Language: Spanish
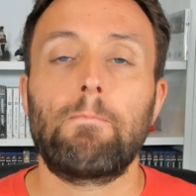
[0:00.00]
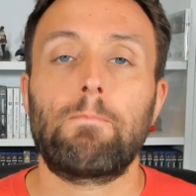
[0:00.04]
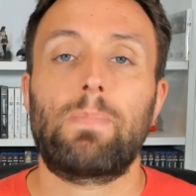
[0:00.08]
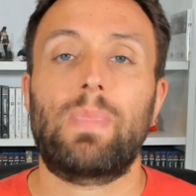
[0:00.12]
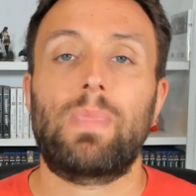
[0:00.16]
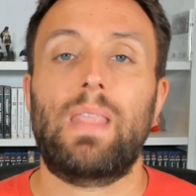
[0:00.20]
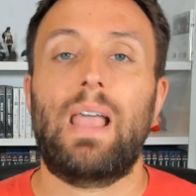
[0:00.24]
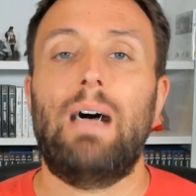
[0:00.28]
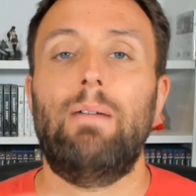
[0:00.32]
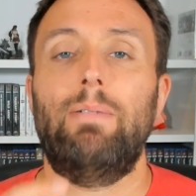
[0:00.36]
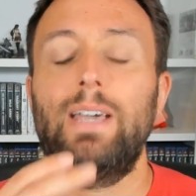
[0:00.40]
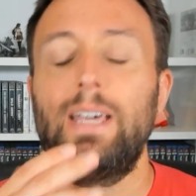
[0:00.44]

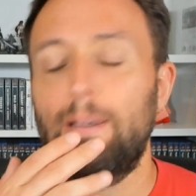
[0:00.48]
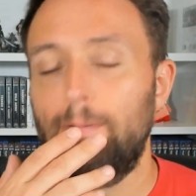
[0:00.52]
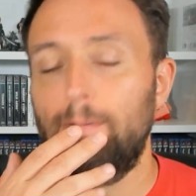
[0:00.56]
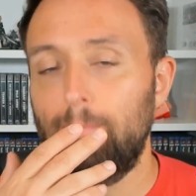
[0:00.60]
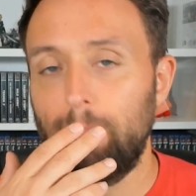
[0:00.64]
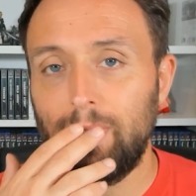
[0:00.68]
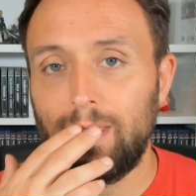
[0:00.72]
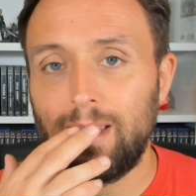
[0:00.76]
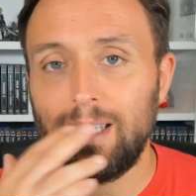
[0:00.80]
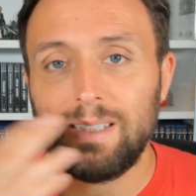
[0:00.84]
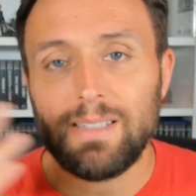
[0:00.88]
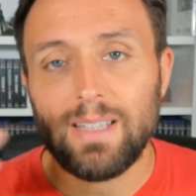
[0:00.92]
a ver,
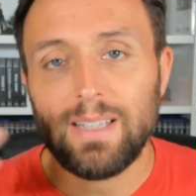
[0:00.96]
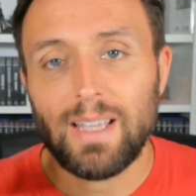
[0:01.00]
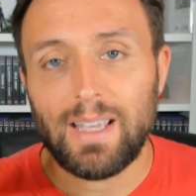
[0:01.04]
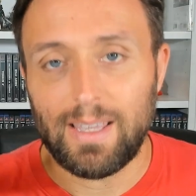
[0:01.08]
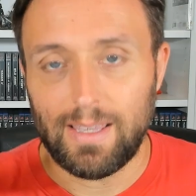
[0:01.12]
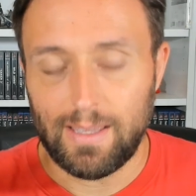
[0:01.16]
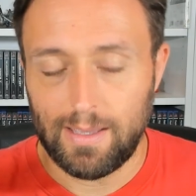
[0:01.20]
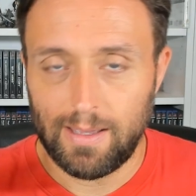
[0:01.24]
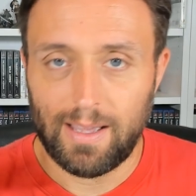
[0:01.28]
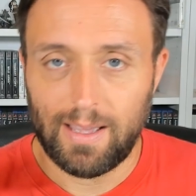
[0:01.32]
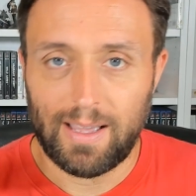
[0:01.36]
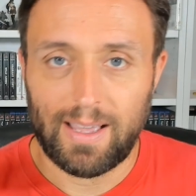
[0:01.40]

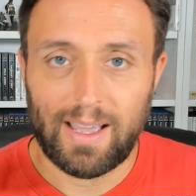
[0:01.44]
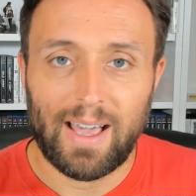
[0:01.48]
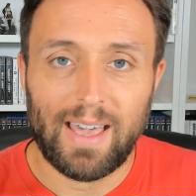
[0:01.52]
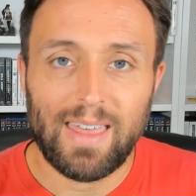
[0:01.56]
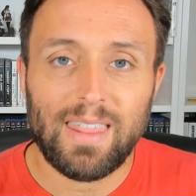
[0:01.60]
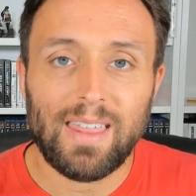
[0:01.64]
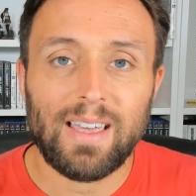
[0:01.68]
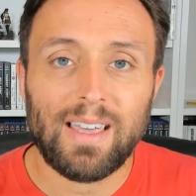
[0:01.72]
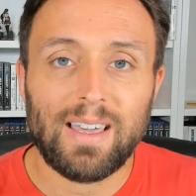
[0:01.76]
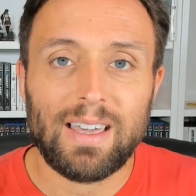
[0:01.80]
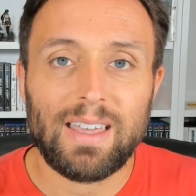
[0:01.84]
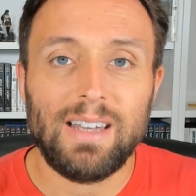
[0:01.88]
Disney,
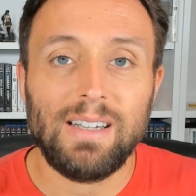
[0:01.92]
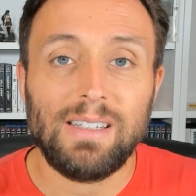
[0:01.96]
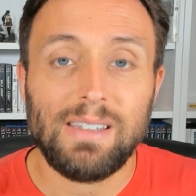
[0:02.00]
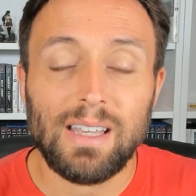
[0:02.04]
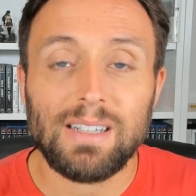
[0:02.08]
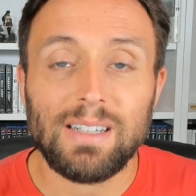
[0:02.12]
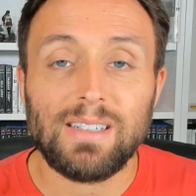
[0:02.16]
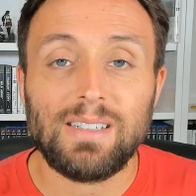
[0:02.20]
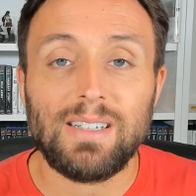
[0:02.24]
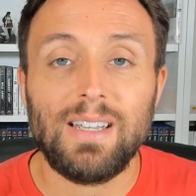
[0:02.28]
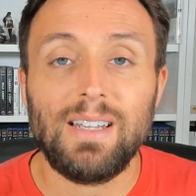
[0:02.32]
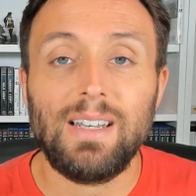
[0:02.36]
Hayden
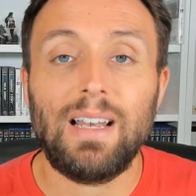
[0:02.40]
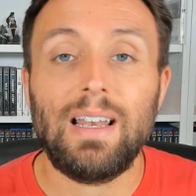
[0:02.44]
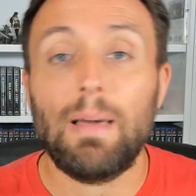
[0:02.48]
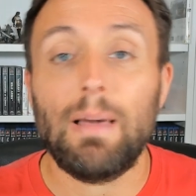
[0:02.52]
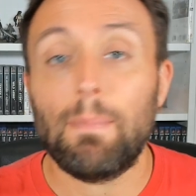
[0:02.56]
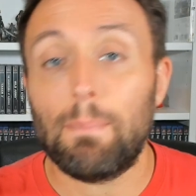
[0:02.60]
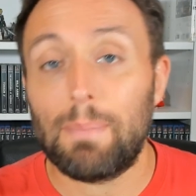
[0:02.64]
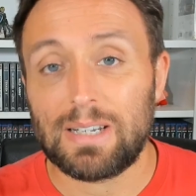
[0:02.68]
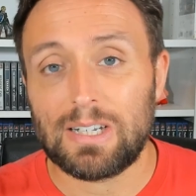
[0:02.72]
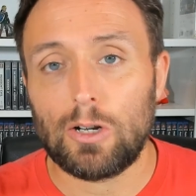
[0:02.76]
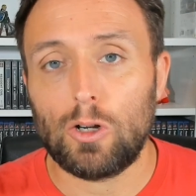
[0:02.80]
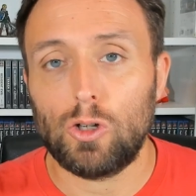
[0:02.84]
Christensen le han
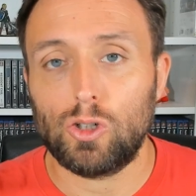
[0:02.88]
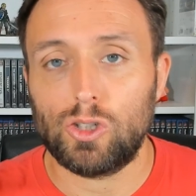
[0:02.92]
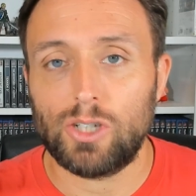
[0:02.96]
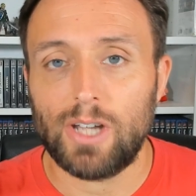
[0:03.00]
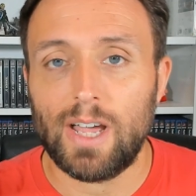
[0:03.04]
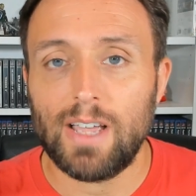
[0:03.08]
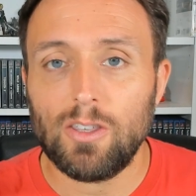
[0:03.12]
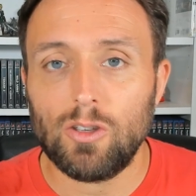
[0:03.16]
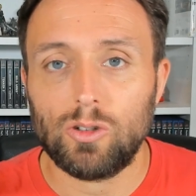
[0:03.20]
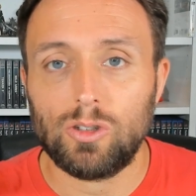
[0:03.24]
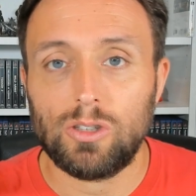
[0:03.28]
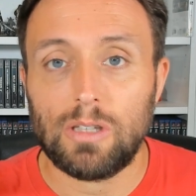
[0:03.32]
pasado los
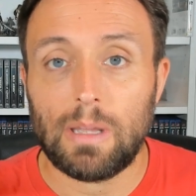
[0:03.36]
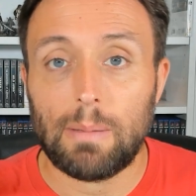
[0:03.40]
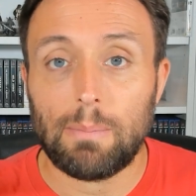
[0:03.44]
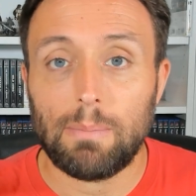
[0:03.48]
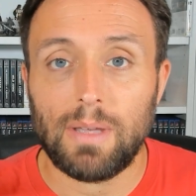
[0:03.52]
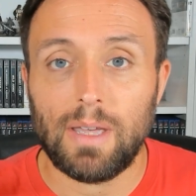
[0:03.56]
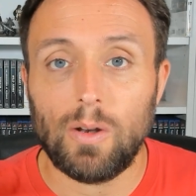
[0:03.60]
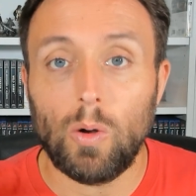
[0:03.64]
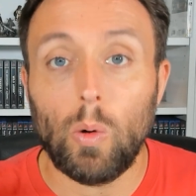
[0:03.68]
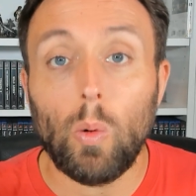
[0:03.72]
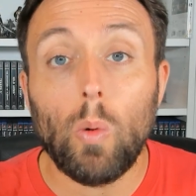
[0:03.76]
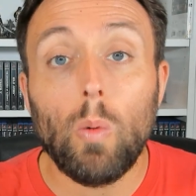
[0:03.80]
años
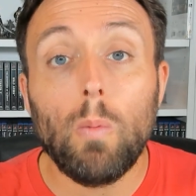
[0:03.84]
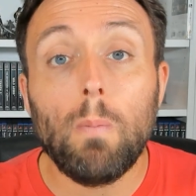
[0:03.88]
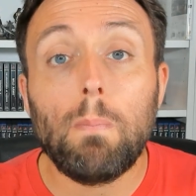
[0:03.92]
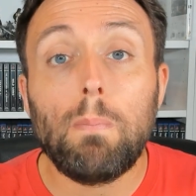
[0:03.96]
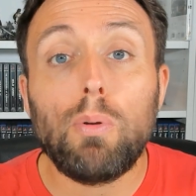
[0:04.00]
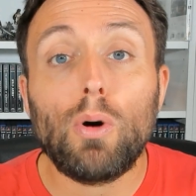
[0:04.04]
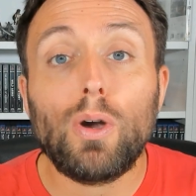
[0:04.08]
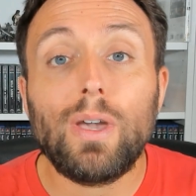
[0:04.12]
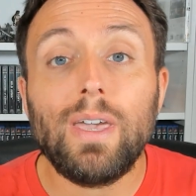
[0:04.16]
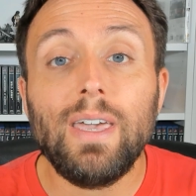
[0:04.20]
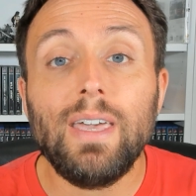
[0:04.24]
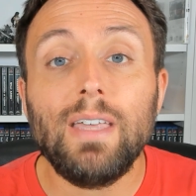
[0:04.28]
también. Un
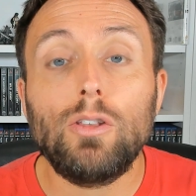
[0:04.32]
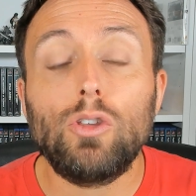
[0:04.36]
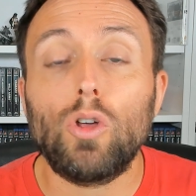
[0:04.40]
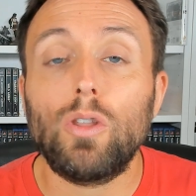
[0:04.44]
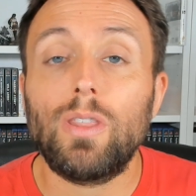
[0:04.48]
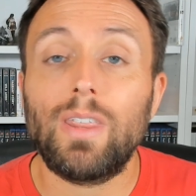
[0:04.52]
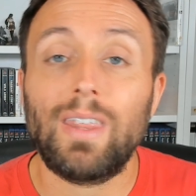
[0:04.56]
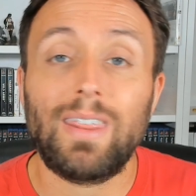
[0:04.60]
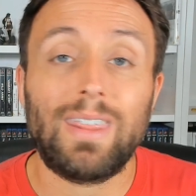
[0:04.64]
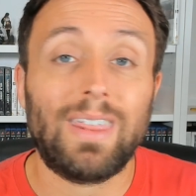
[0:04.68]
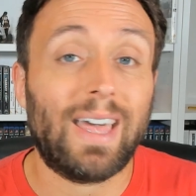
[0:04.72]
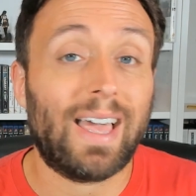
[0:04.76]
poquito
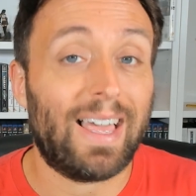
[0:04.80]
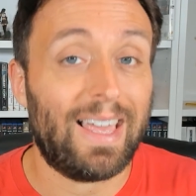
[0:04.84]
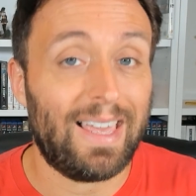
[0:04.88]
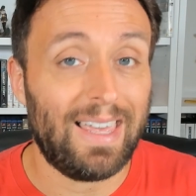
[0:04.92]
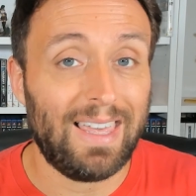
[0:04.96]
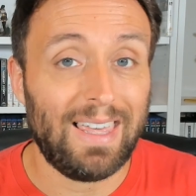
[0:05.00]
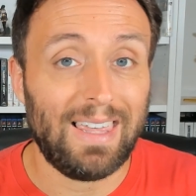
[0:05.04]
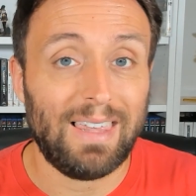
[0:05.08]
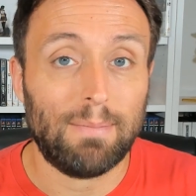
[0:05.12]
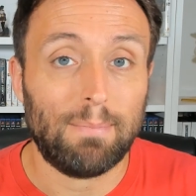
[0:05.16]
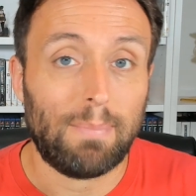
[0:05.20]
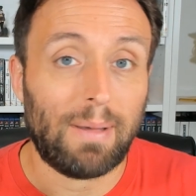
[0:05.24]
de
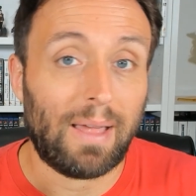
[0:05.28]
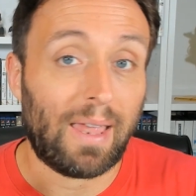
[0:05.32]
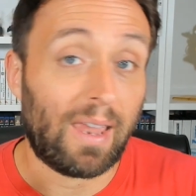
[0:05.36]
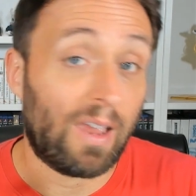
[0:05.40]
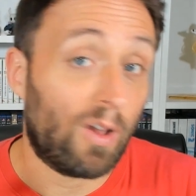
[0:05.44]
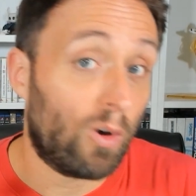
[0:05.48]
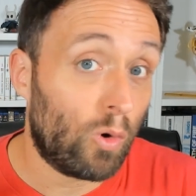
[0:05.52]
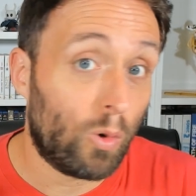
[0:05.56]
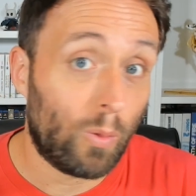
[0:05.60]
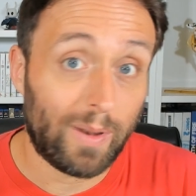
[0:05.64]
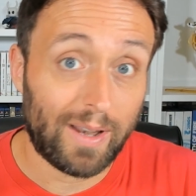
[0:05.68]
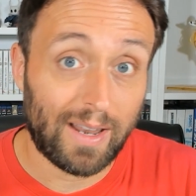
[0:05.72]
CGI para
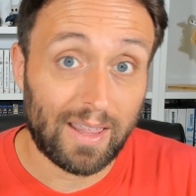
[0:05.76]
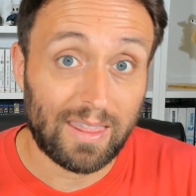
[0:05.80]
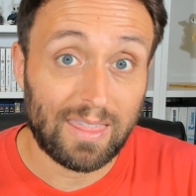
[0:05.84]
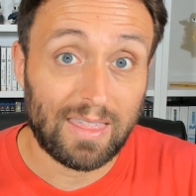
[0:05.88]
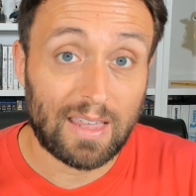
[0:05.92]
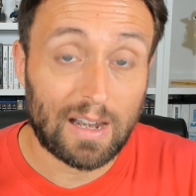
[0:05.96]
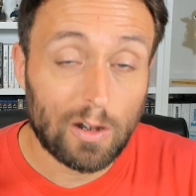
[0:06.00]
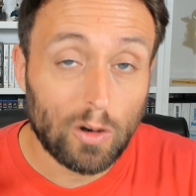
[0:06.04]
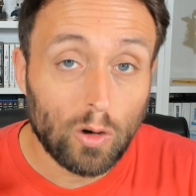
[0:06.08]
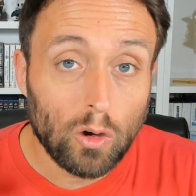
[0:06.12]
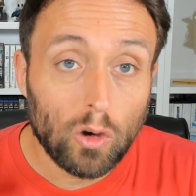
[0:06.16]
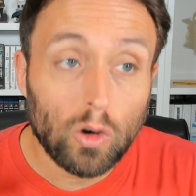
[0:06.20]

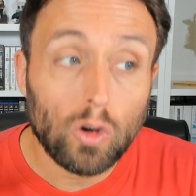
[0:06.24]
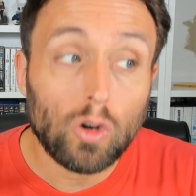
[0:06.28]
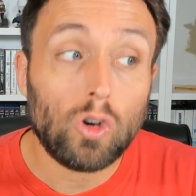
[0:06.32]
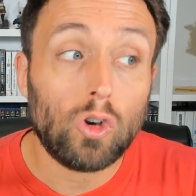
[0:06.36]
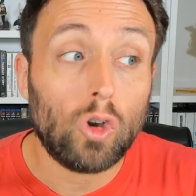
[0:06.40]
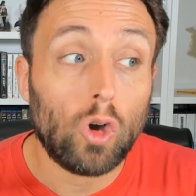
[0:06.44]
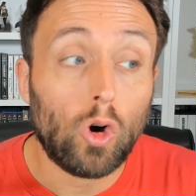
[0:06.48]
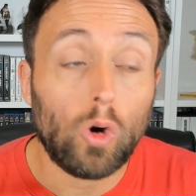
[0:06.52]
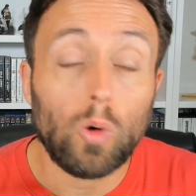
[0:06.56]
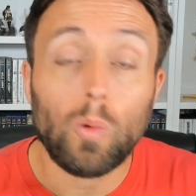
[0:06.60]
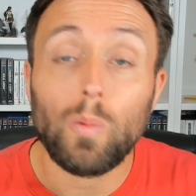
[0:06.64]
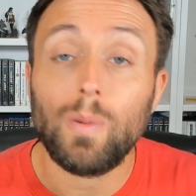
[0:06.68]
rejuvenecerlo
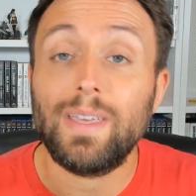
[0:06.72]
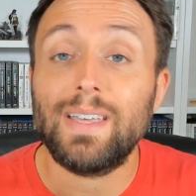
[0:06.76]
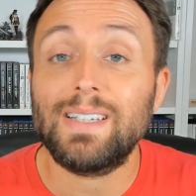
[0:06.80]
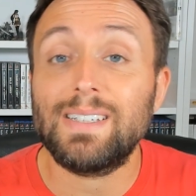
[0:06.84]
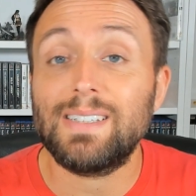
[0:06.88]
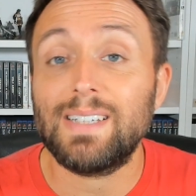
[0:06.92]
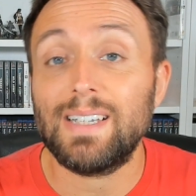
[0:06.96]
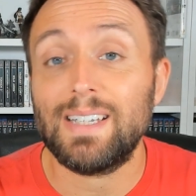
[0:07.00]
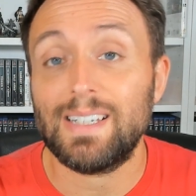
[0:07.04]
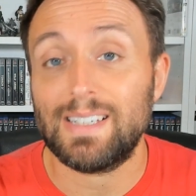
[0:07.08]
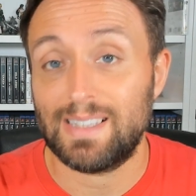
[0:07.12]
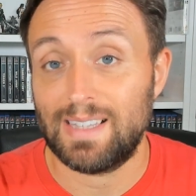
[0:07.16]
no
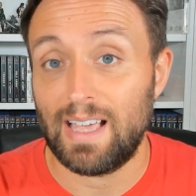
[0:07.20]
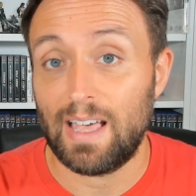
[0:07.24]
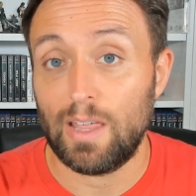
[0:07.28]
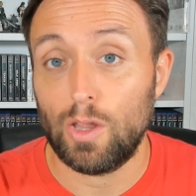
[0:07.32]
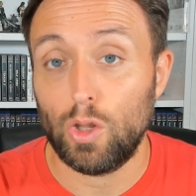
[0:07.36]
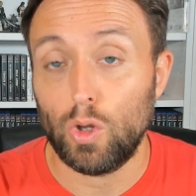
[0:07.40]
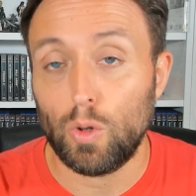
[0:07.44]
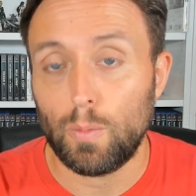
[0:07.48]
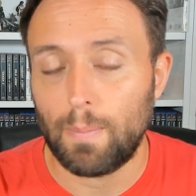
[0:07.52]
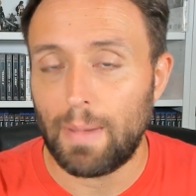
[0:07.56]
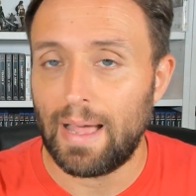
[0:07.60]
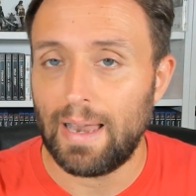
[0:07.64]
hubiese
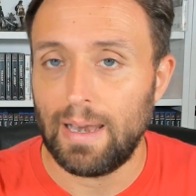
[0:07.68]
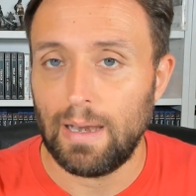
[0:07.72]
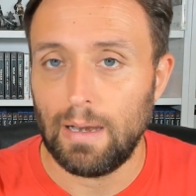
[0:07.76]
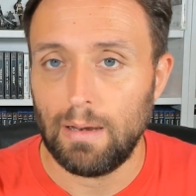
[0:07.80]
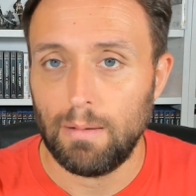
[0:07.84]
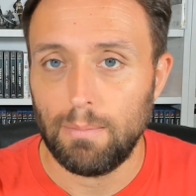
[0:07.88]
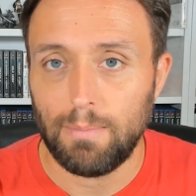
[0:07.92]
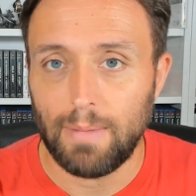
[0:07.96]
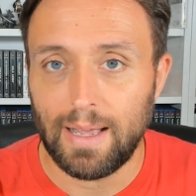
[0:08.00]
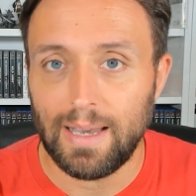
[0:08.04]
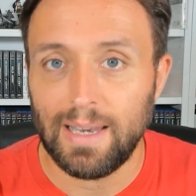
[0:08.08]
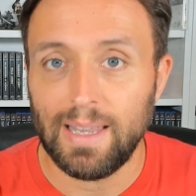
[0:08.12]
estado mal,
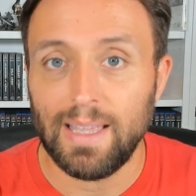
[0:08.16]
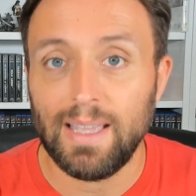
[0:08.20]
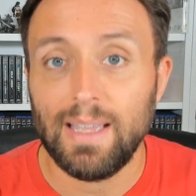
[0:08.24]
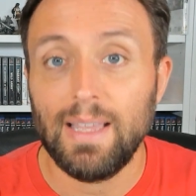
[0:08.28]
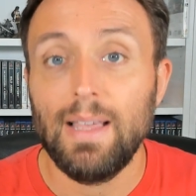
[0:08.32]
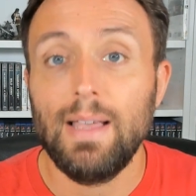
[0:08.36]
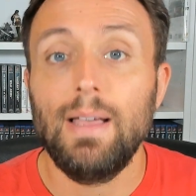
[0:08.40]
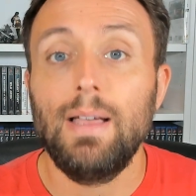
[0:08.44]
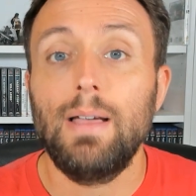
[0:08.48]
¿vale?